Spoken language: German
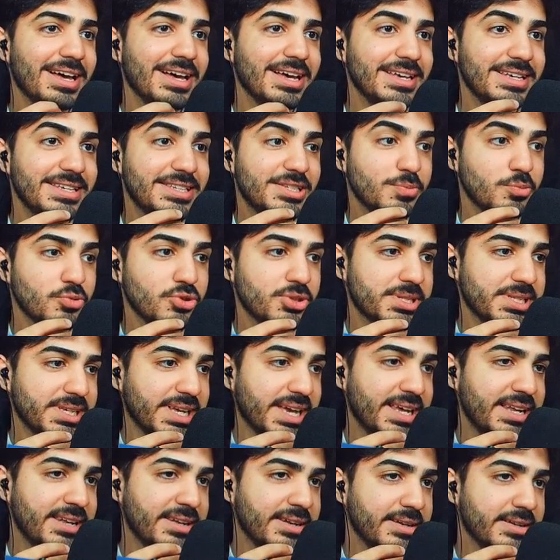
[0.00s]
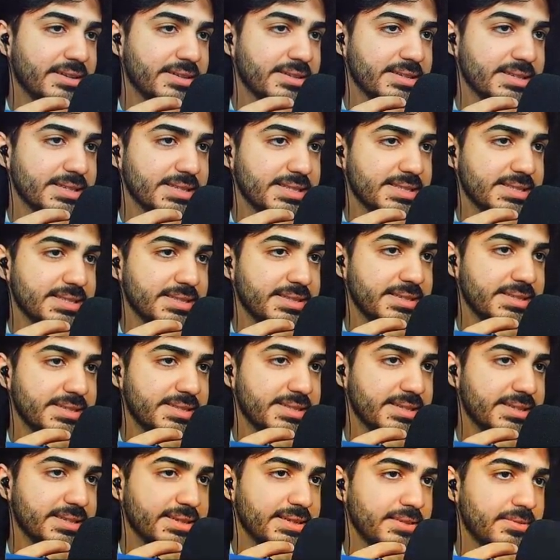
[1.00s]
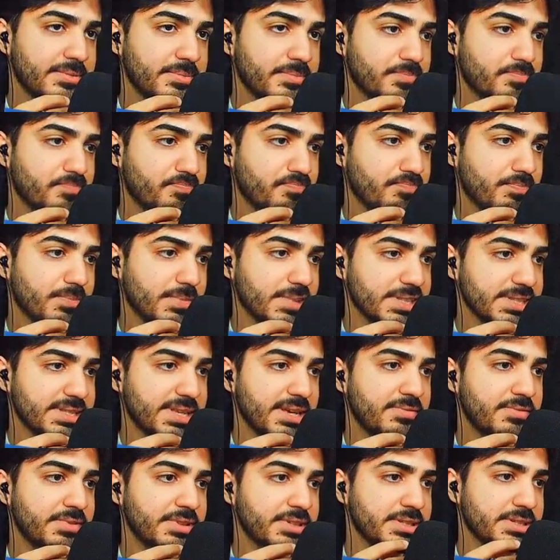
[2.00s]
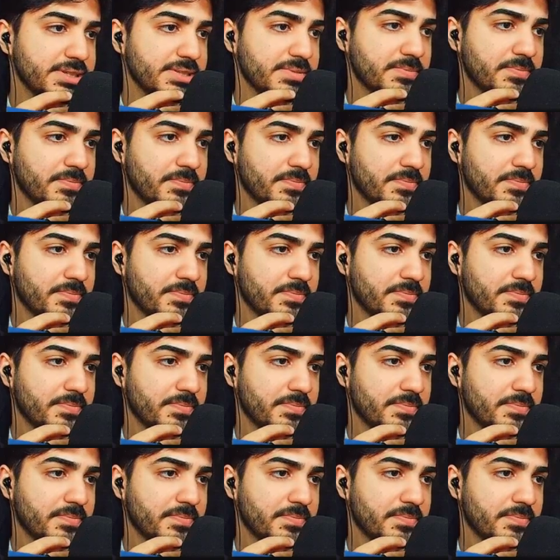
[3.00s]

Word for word: Ich muss rennen, ist das nächste Ding. Das kennen wir nicht.